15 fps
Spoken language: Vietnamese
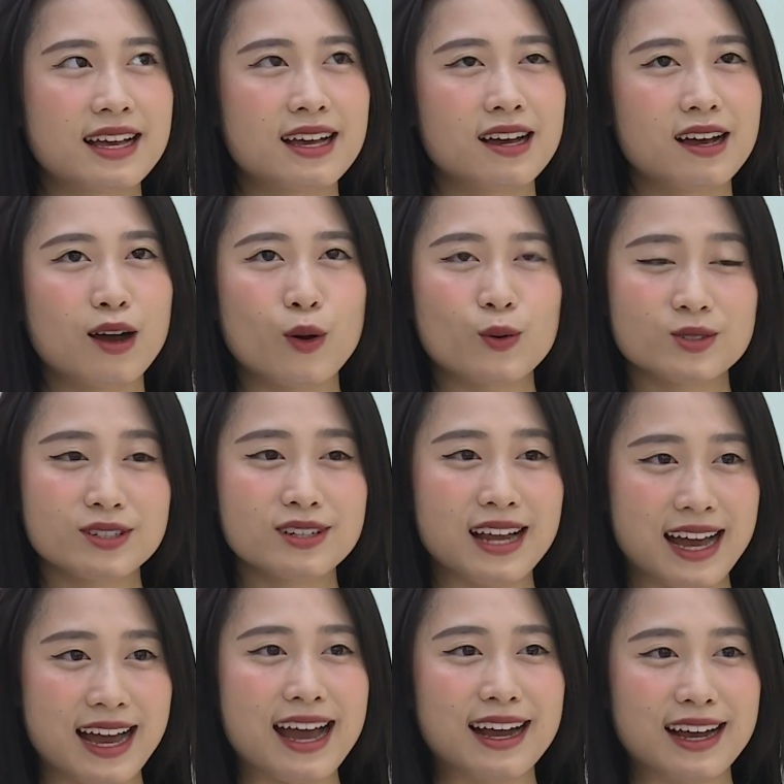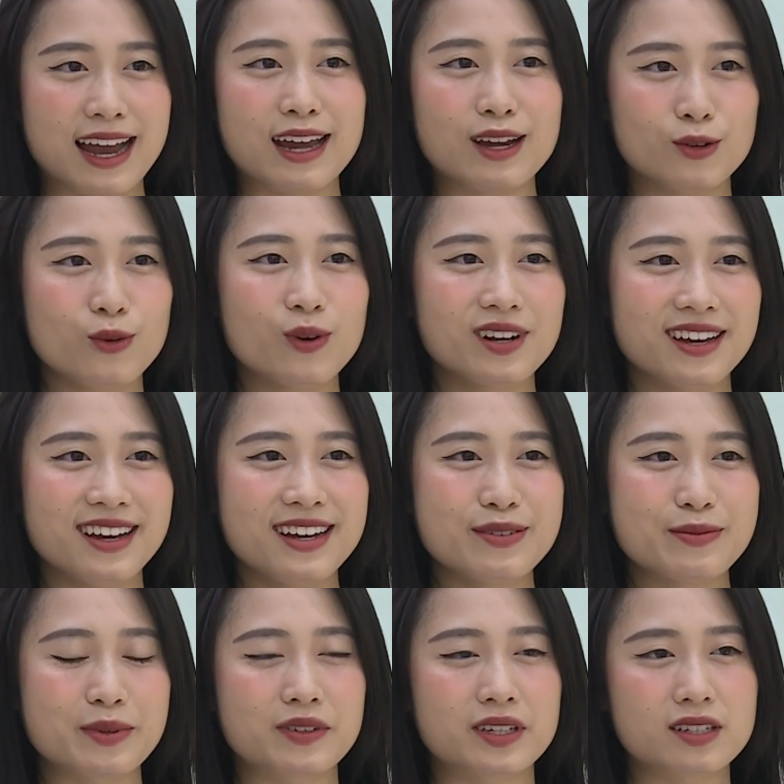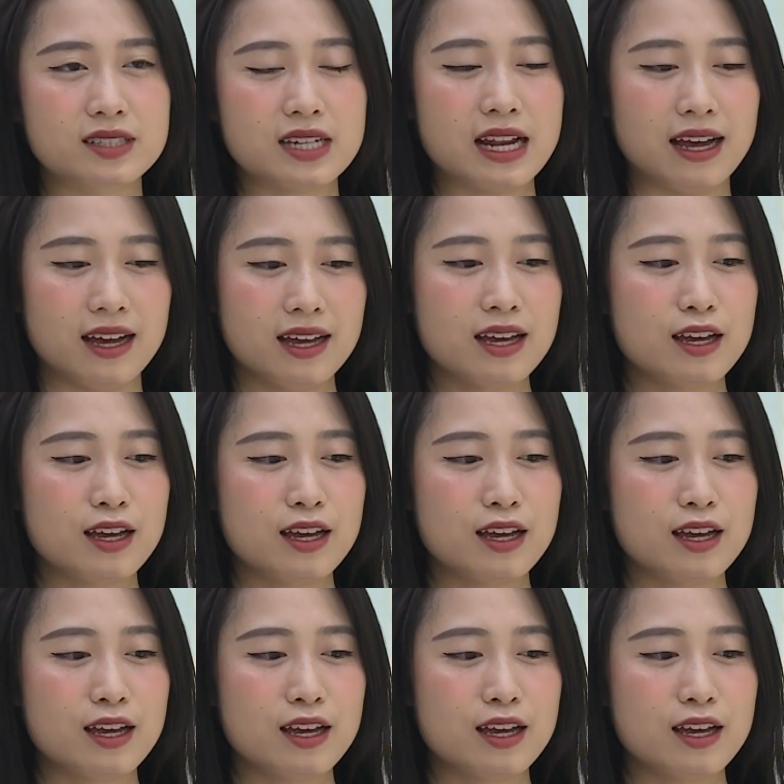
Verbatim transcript: Hầu như là hàng ngày luôn ạ. Bởi vì thực ra là